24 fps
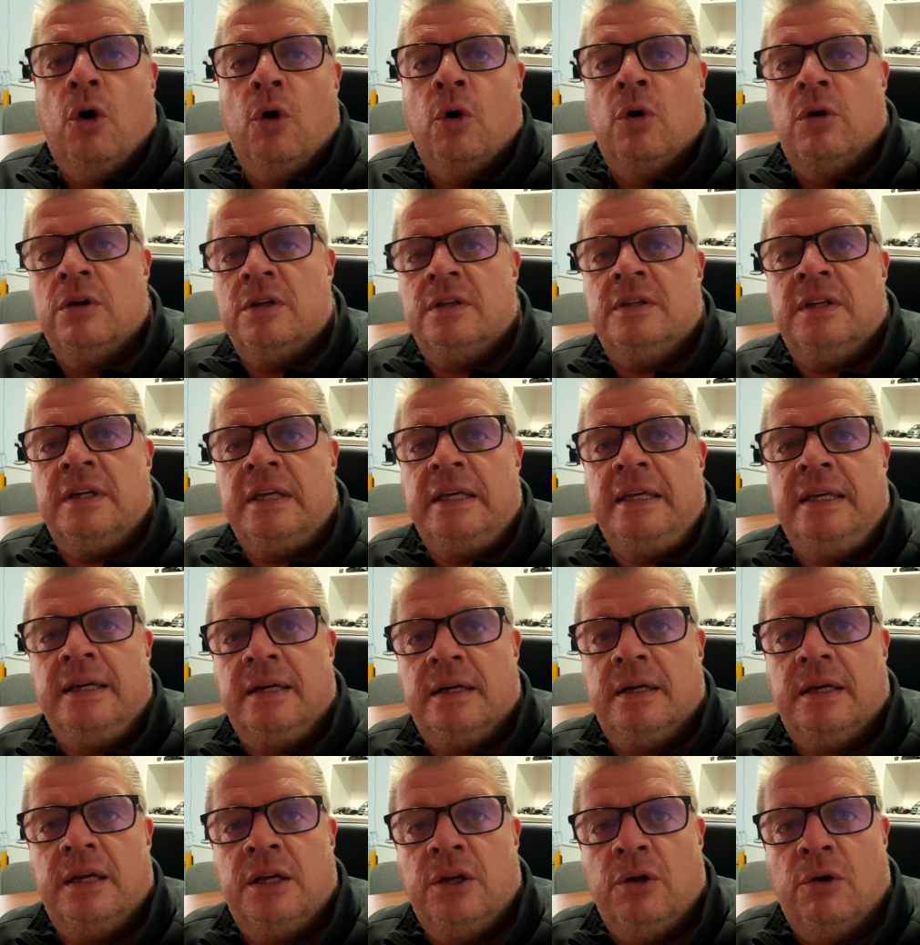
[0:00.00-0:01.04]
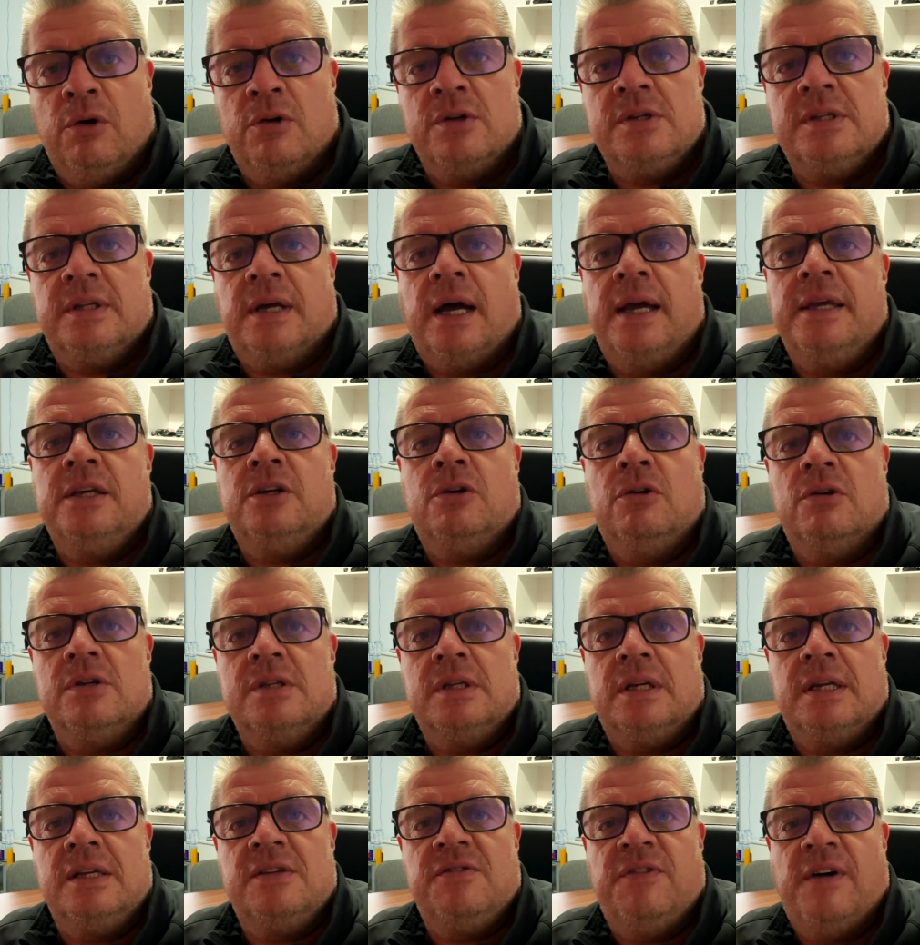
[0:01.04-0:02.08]
und hier in Österreich
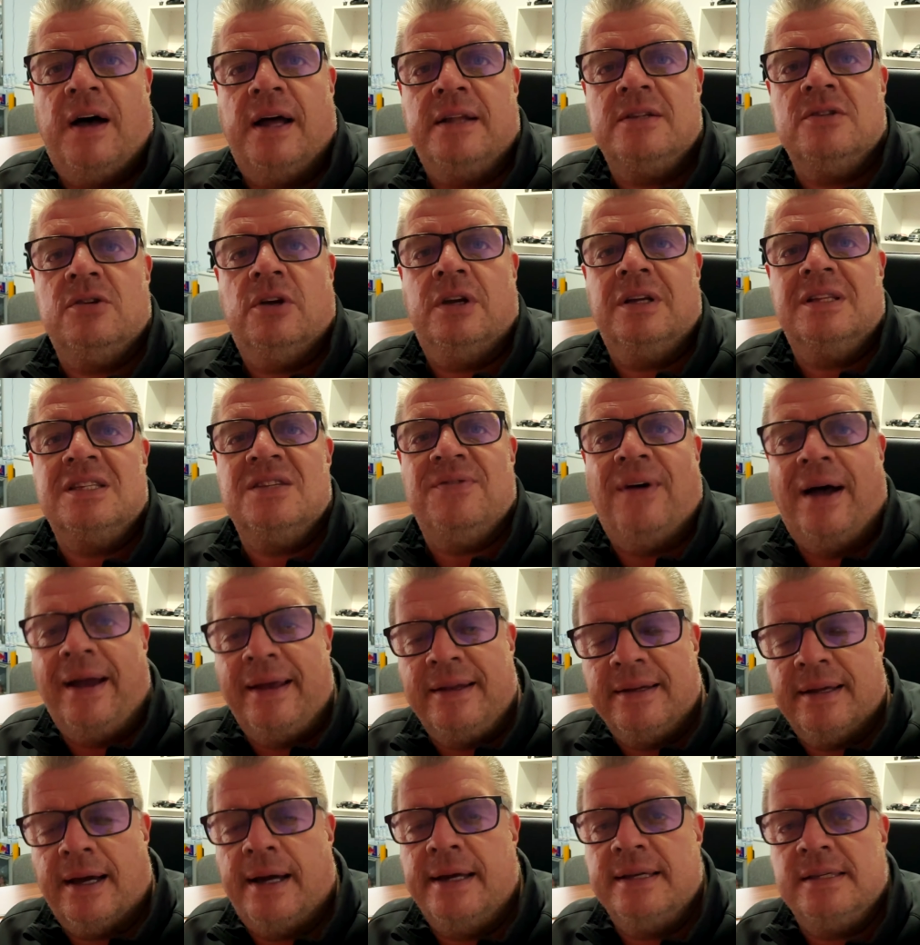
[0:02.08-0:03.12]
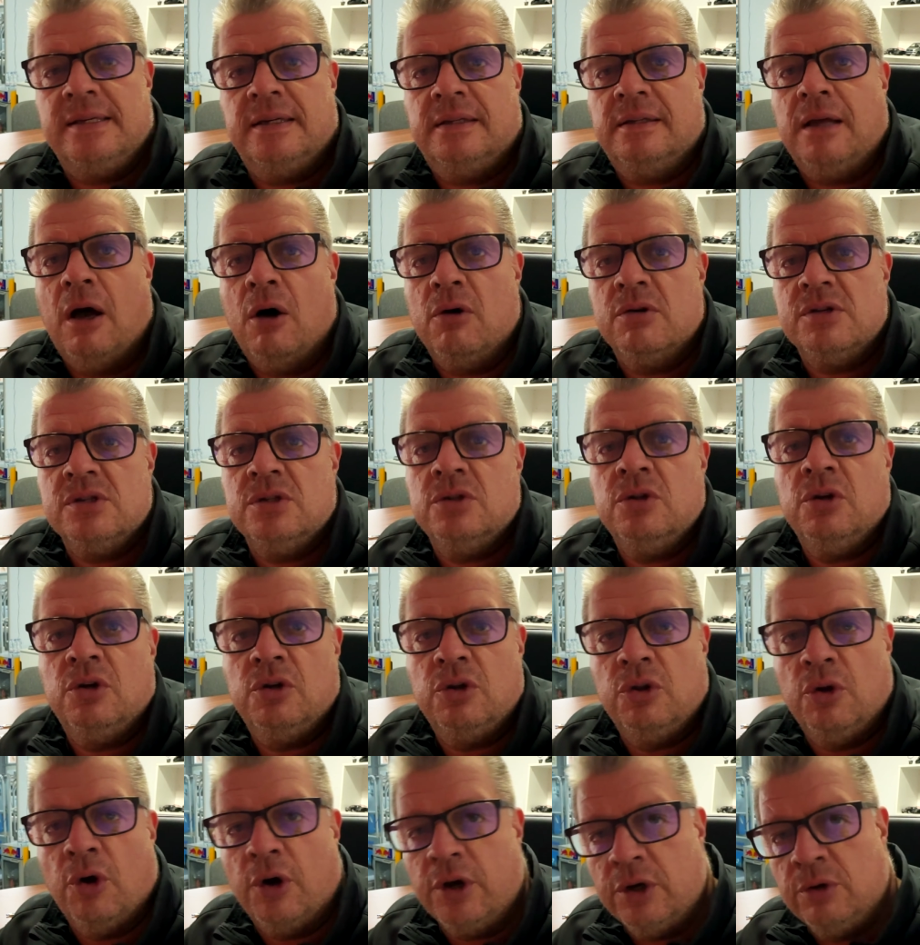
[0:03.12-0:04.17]
kostet das Fahrzeug
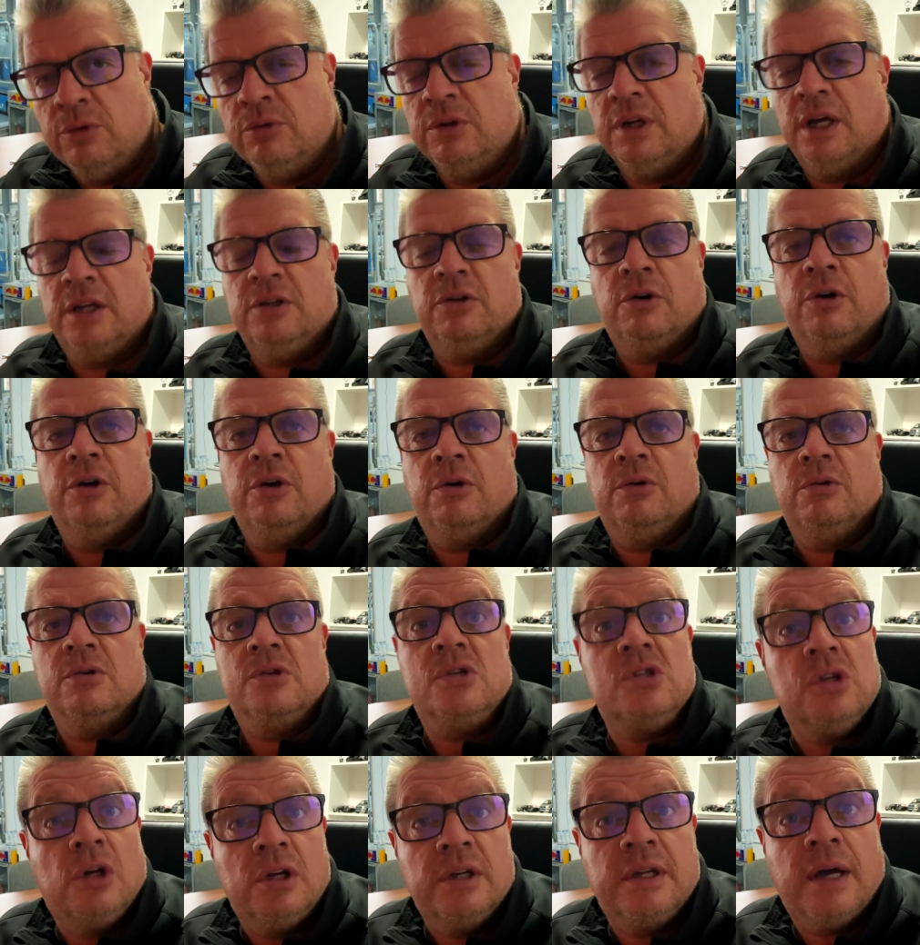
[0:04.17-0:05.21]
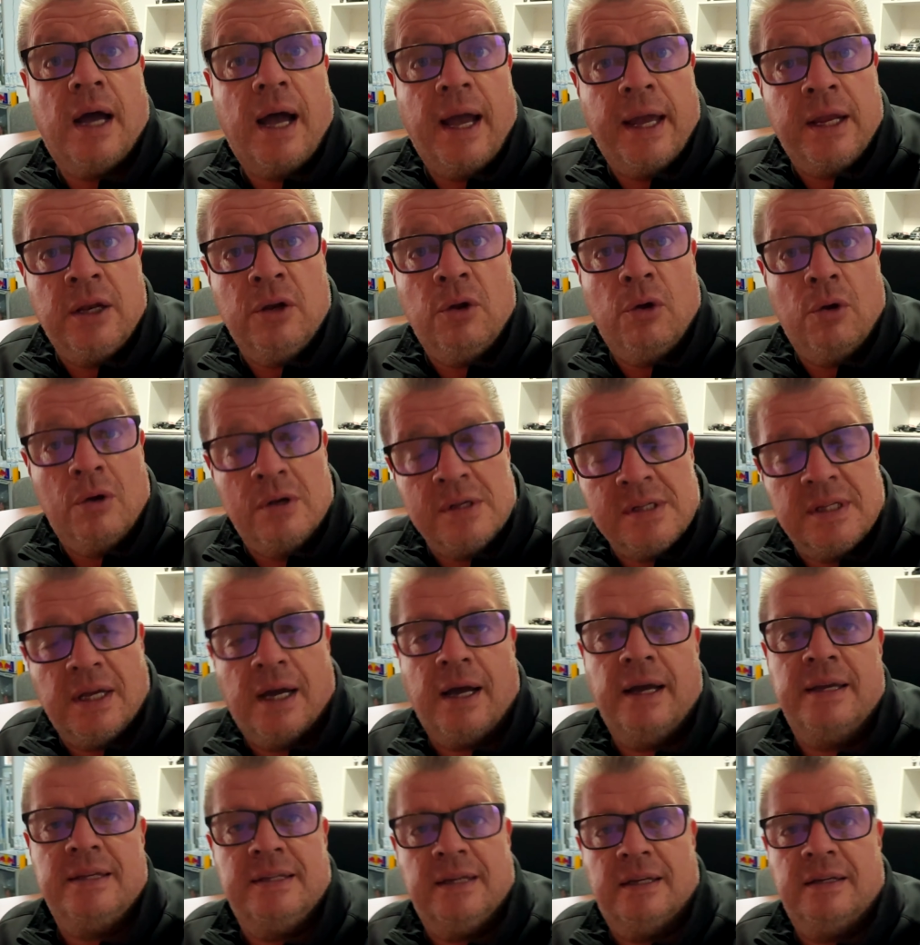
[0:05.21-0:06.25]
32.900 Euro. Sollte ein
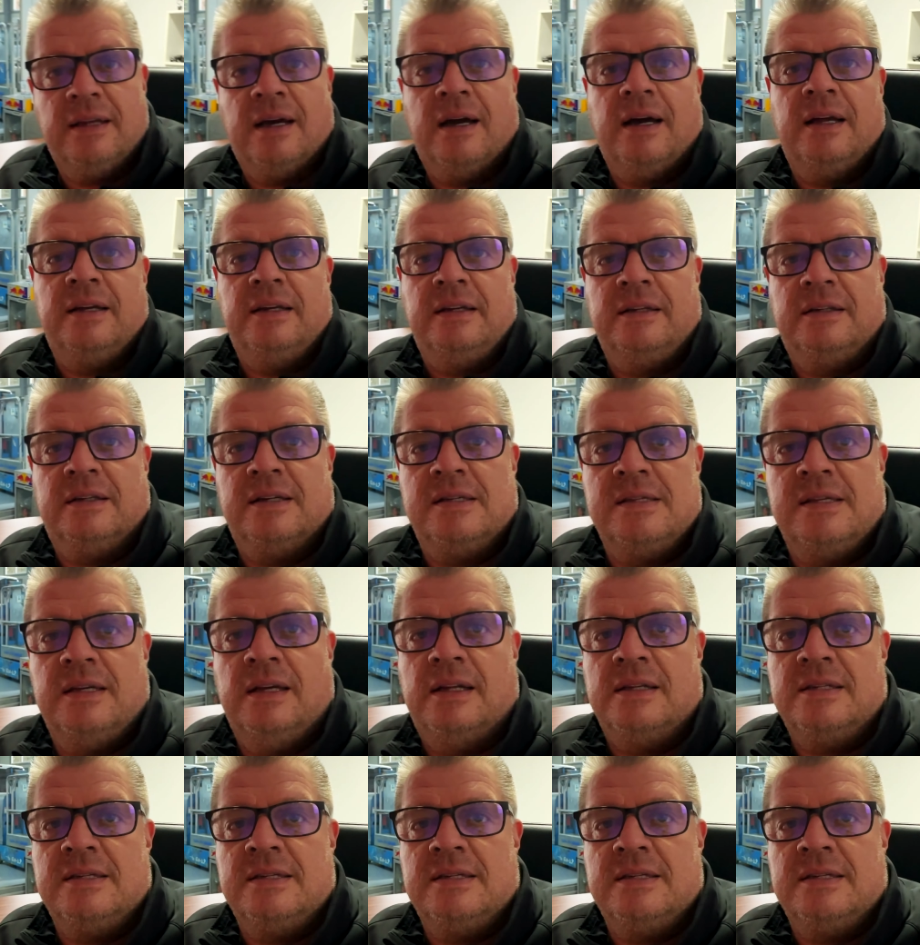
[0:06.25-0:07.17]
Österreicher daran interessiert